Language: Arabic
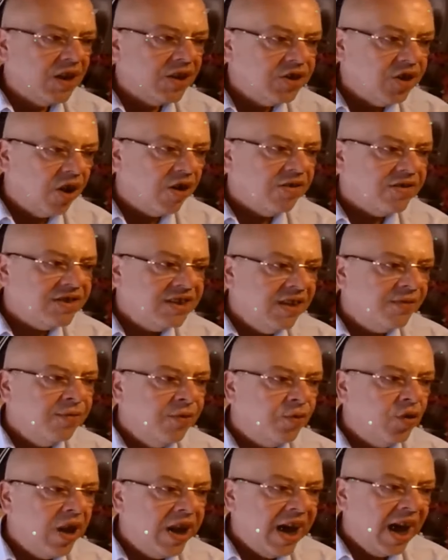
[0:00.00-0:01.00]
دونك سي فو
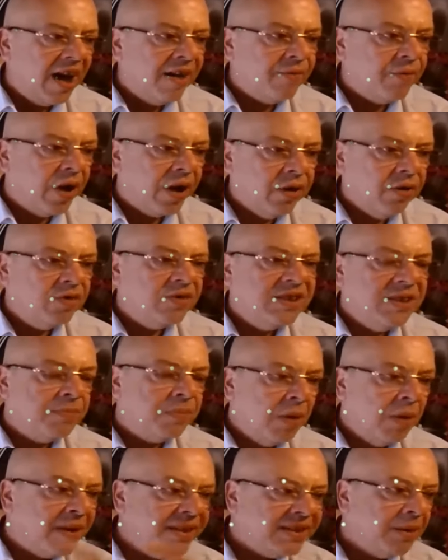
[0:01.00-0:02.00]
فولي افوار اون
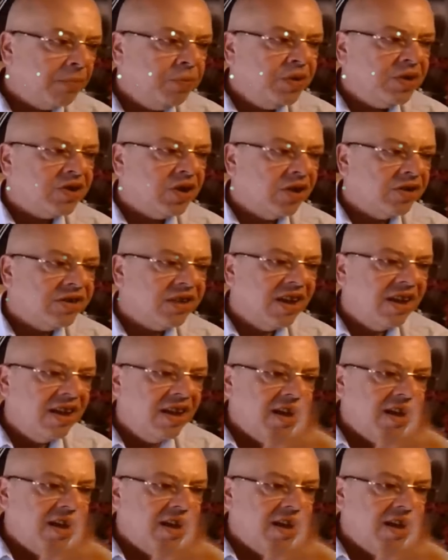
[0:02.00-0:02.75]
ديبلوماسي بويسونت